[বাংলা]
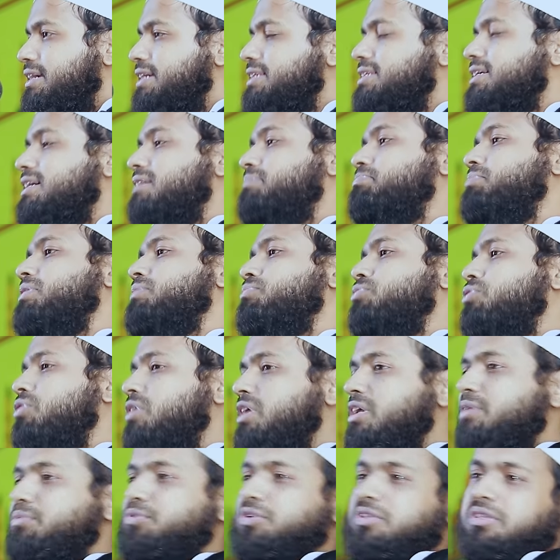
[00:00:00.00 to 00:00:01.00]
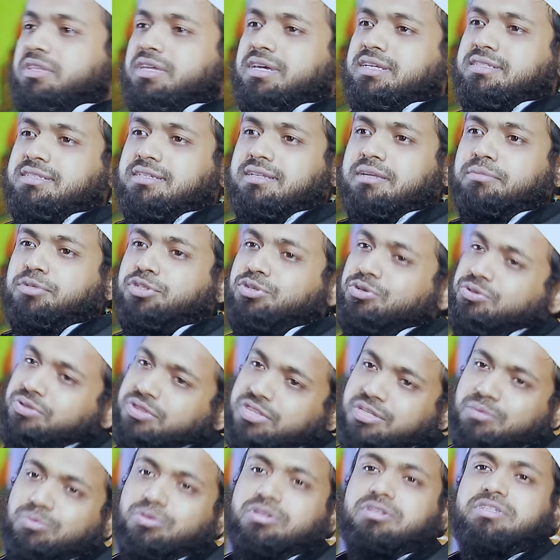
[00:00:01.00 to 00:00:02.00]
এটা আপনি ভুলের মধ্যে আছেন আমি
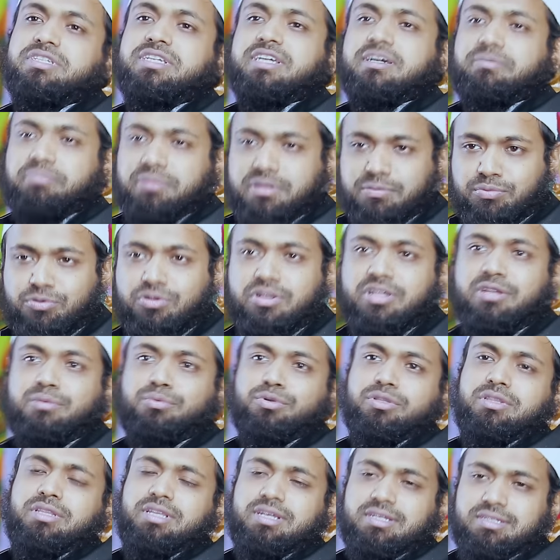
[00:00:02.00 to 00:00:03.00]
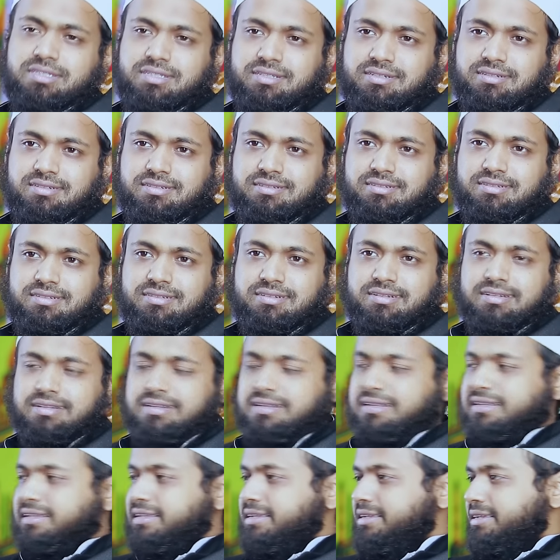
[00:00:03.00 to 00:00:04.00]
সত্যি বলছি আপনি ভুলের মধ্যে আছেন
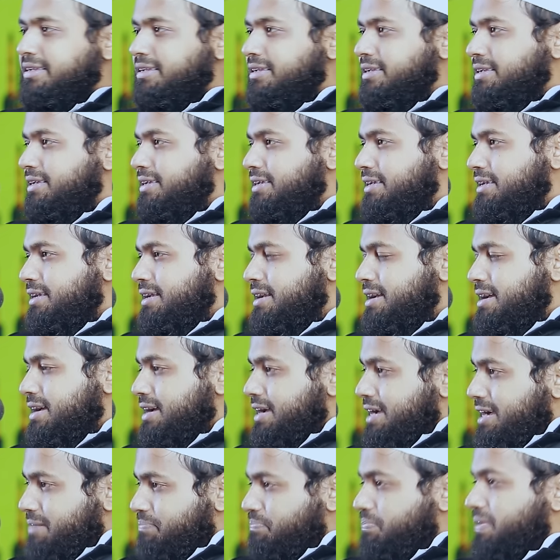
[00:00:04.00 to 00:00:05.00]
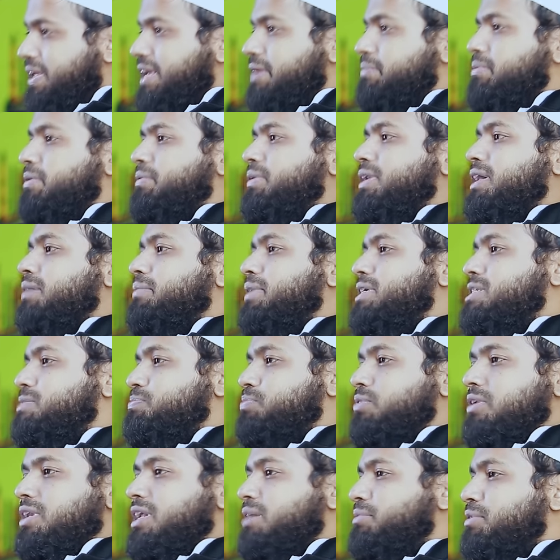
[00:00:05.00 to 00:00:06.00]
হ্যাঁ আপনি এইভাবে নামাজ
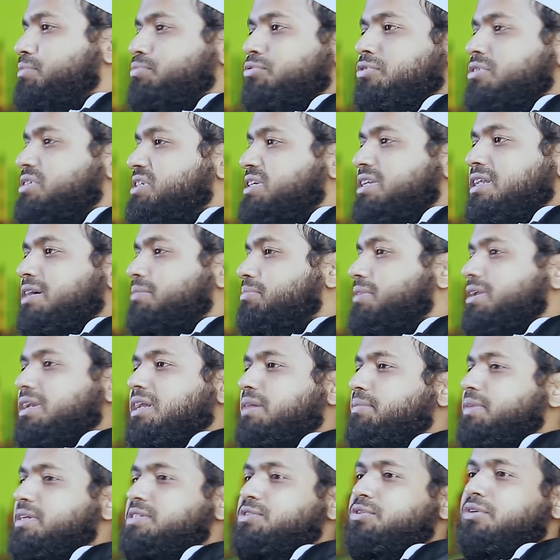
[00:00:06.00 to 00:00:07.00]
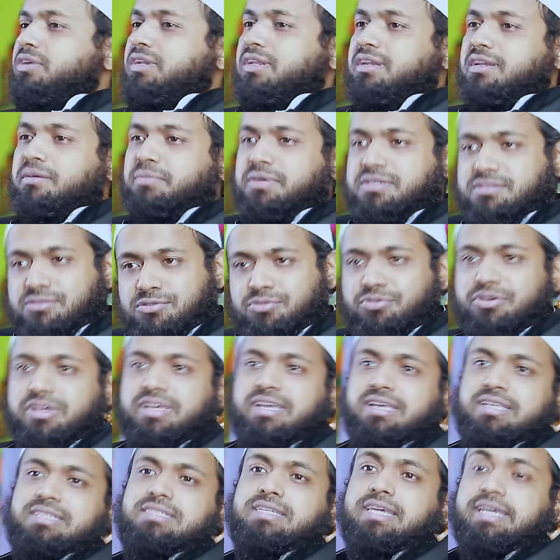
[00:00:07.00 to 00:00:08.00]
পড়লে আমি বলছি না আপনার নামাজ হয় না নামাজ তো
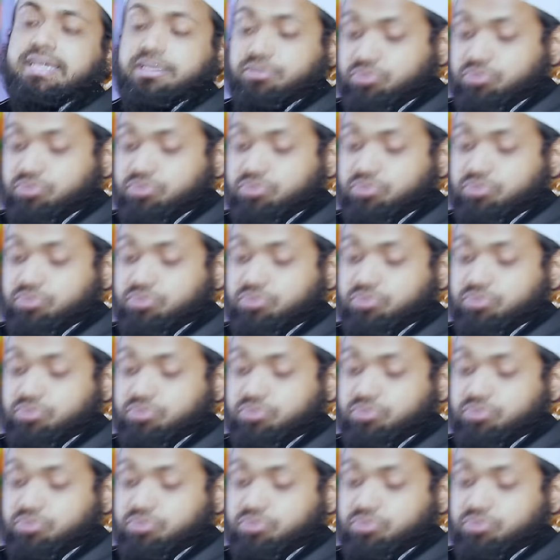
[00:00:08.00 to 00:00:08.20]
হয়েই যায়